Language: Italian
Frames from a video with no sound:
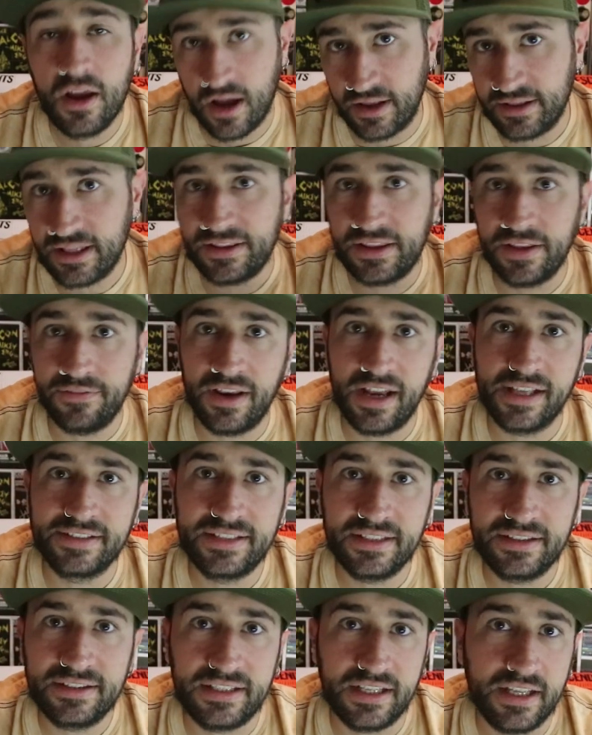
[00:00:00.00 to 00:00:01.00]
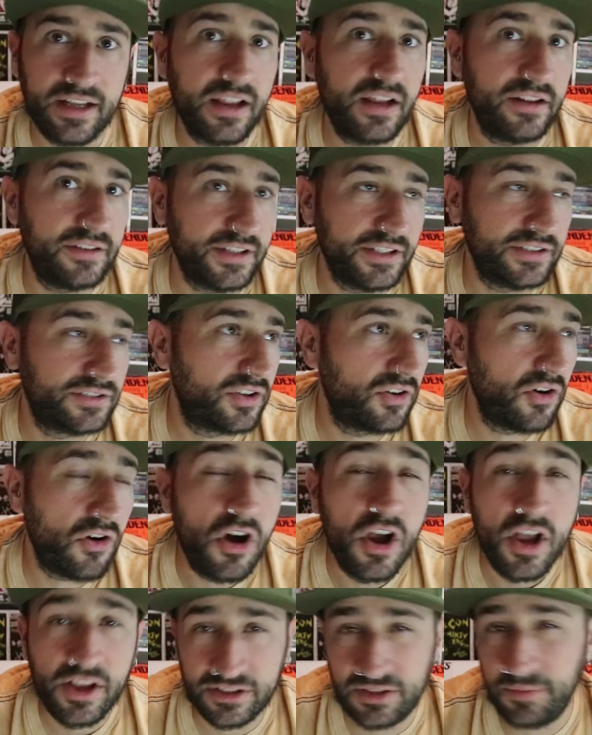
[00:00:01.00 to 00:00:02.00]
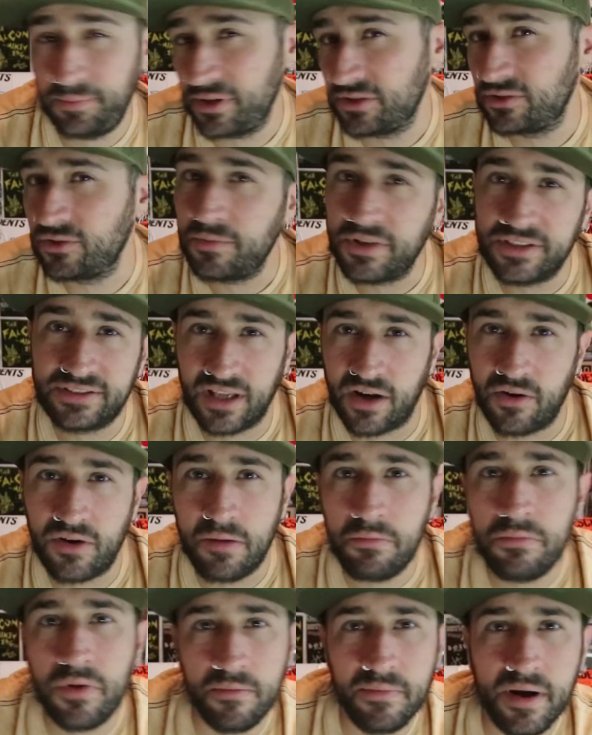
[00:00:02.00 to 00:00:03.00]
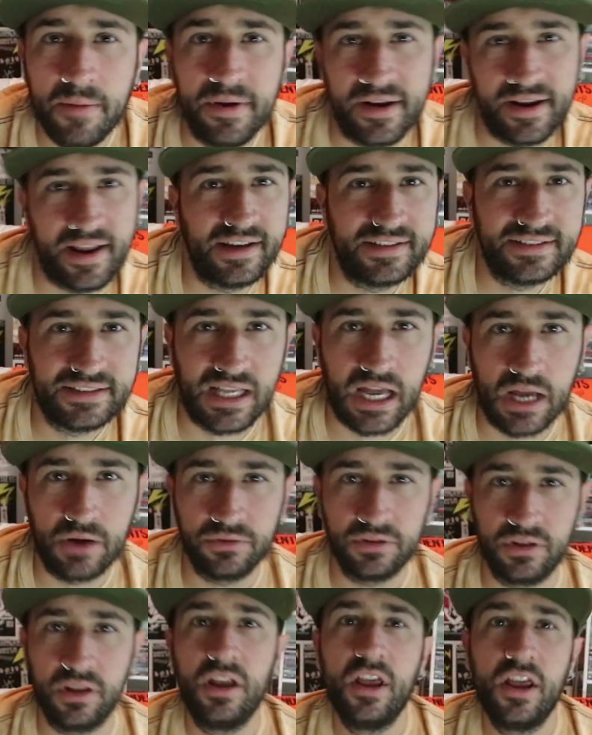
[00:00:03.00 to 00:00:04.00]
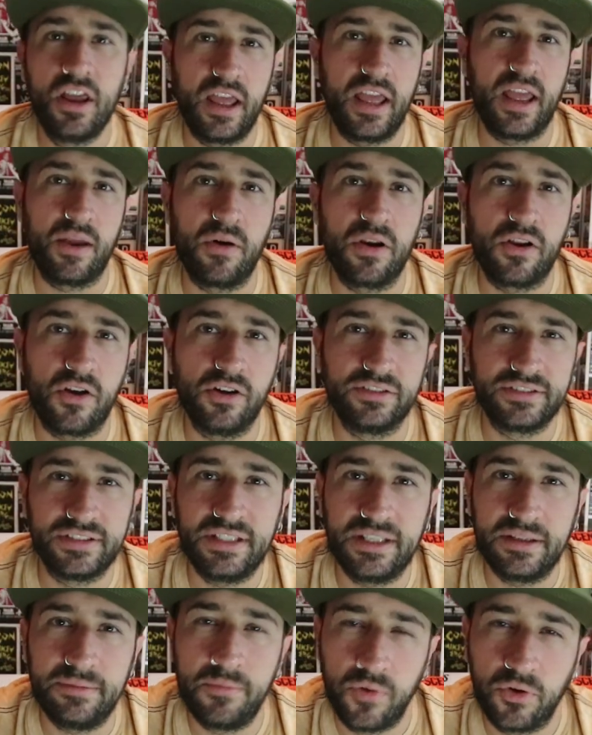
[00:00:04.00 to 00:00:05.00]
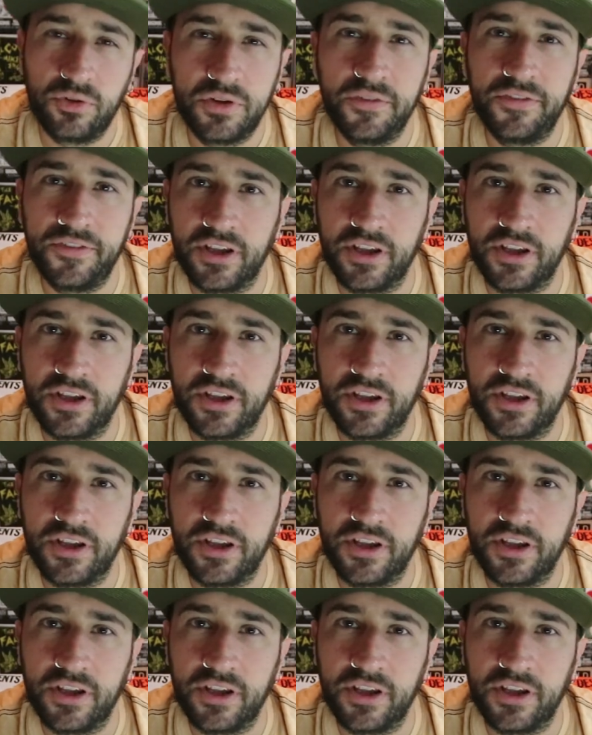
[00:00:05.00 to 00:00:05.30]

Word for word: Andatevele a sentire, il disco si presume sarà una bomba perché il sound è qualcosa di molto